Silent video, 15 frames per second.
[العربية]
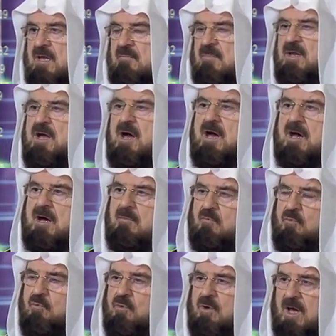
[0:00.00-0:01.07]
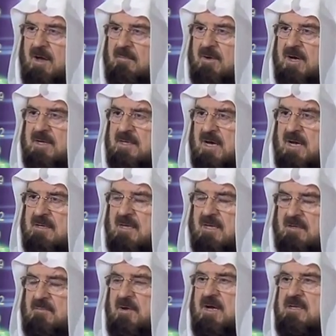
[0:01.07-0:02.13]
منها قبول العبادات
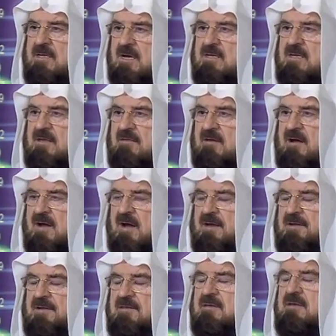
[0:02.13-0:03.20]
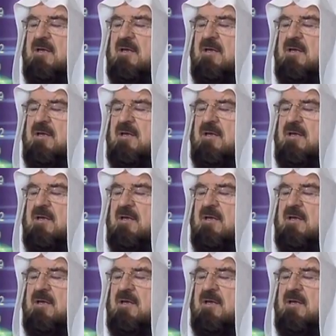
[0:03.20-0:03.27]
عبادات إذا كانت